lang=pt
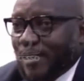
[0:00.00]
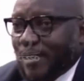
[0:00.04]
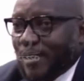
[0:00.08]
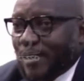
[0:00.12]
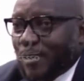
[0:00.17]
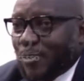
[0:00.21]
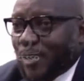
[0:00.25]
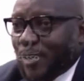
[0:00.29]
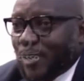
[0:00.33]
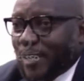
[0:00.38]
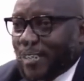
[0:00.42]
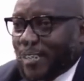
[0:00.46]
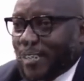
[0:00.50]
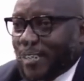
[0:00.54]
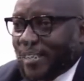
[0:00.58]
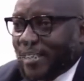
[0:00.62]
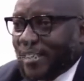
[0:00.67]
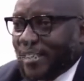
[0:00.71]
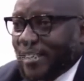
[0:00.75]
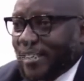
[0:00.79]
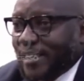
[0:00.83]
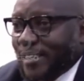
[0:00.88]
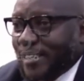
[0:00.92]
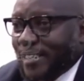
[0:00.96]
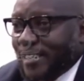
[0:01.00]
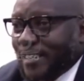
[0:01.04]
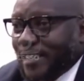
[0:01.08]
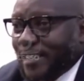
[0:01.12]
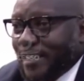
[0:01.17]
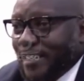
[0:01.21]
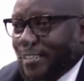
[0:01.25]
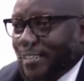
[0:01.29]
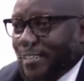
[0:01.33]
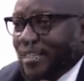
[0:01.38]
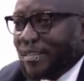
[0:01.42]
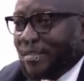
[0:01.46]
Qualquer
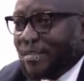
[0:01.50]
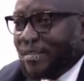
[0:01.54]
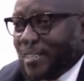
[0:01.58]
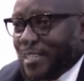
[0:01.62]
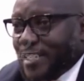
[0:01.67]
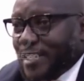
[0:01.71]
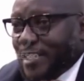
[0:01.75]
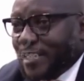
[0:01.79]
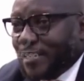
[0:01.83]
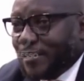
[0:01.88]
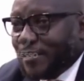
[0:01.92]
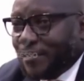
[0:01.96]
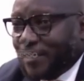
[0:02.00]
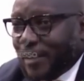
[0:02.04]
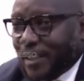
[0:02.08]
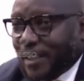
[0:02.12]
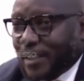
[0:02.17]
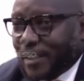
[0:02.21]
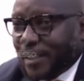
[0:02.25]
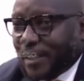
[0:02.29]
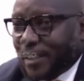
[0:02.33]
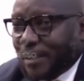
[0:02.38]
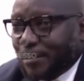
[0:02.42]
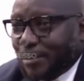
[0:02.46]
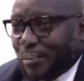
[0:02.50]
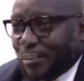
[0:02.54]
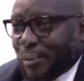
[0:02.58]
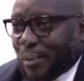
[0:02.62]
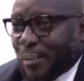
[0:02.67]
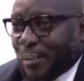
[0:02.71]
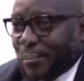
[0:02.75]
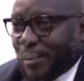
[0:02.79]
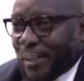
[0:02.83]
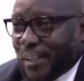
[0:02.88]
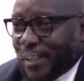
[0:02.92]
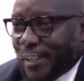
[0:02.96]
intervenção feita por
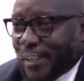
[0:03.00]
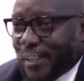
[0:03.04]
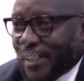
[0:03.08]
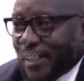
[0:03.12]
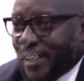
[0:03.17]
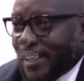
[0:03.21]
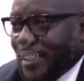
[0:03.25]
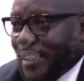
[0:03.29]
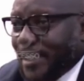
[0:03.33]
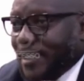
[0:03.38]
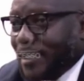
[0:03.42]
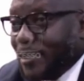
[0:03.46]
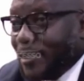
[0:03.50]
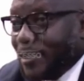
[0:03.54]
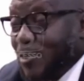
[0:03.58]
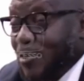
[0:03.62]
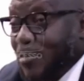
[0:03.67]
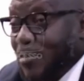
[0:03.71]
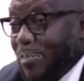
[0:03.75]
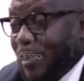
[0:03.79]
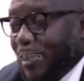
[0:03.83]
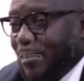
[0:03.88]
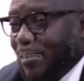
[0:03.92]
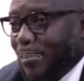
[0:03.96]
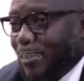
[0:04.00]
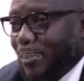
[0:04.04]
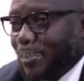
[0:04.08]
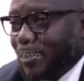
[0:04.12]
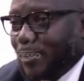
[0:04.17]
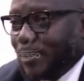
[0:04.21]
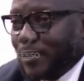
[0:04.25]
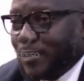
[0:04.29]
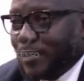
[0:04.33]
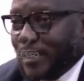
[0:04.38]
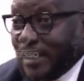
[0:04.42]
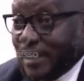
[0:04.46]
Camarada Graça ou membro
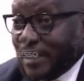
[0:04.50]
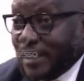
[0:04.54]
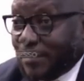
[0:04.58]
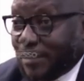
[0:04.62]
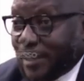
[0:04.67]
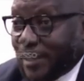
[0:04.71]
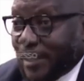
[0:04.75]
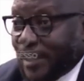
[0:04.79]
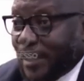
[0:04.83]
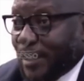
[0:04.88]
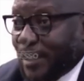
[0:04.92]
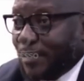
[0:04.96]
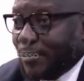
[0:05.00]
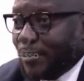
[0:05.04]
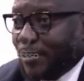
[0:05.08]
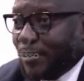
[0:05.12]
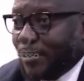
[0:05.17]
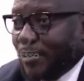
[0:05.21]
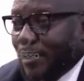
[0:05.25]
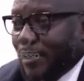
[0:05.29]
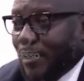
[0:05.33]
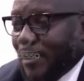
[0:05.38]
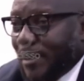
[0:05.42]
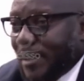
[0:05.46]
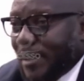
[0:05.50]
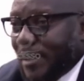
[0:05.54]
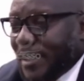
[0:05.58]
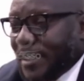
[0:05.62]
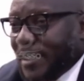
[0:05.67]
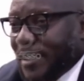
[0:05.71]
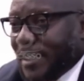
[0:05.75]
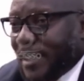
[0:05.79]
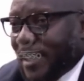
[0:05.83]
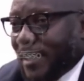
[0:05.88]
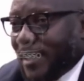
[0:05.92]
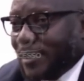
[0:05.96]
da Frelimo, nesse
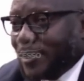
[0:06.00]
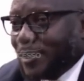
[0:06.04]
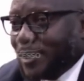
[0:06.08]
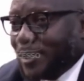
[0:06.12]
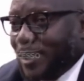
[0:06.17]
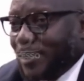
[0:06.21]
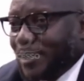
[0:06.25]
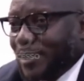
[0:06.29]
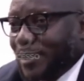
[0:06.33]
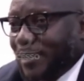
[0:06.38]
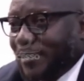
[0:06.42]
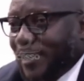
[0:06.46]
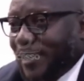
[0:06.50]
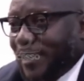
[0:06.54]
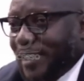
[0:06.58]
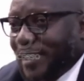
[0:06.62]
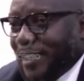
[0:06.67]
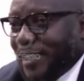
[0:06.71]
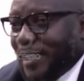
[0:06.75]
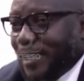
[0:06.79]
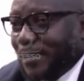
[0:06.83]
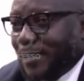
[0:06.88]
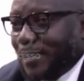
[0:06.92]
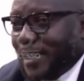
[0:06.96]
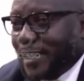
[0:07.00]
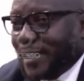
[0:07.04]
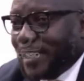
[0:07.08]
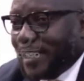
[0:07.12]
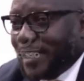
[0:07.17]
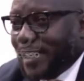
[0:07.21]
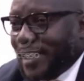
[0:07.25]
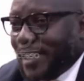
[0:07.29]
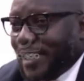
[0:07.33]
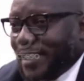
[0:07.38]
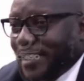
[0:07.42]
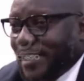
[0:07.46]
caso estamos a falar da Camarada
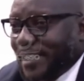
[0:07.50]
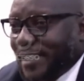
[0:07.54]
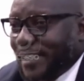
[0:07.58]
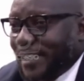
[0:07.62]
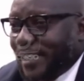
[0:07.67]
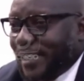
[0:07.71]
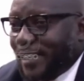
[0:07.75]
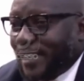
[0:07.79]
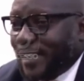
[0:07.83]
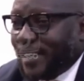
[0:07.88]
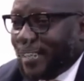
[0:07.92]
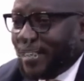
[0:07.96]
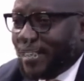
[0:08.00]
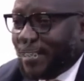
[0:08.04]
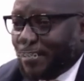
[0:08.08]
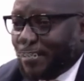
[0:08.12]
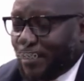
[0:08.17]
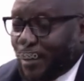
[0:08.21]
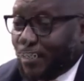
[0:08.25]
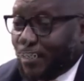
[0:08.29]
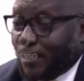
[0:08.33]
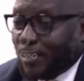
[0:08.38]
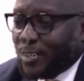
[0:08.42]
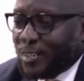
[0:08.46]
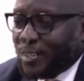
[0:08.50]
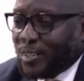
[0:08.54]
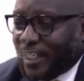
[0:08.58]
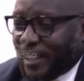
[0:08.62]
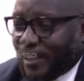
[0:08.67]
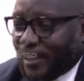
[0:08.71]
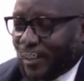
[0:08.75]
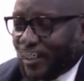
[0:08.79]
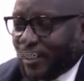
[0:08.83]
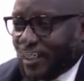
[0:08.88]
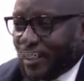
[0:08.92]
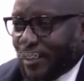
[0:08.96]
Graça, que é membro
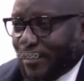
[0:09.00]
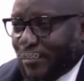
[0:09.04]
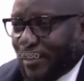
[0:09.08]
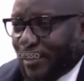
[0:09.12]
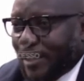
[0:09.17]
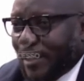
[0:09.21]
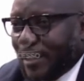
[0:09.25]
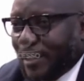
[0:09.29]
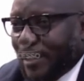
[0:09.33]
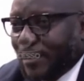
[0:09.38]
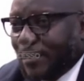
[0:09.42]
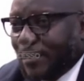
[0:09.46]
sênior da Frelimo,